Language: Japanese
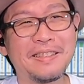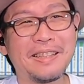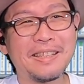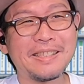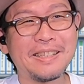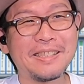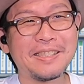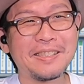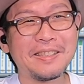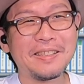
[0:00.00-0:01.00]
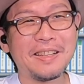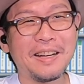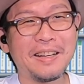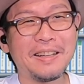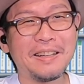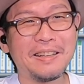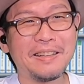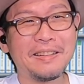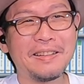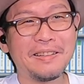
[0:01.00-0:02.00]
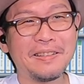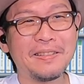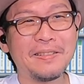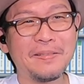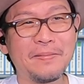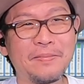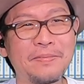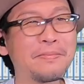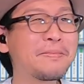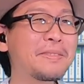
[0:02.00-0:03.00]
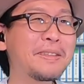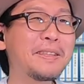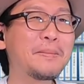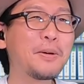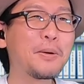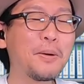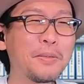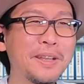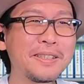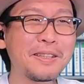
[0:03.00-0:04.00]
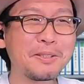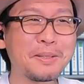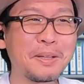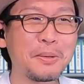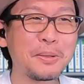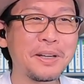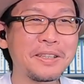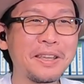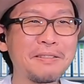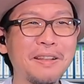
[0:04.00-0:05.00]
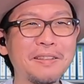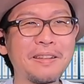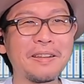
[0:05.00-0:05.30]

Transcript: 優しいなぁ。うーん、でもこんなに最初から声が聞けるなん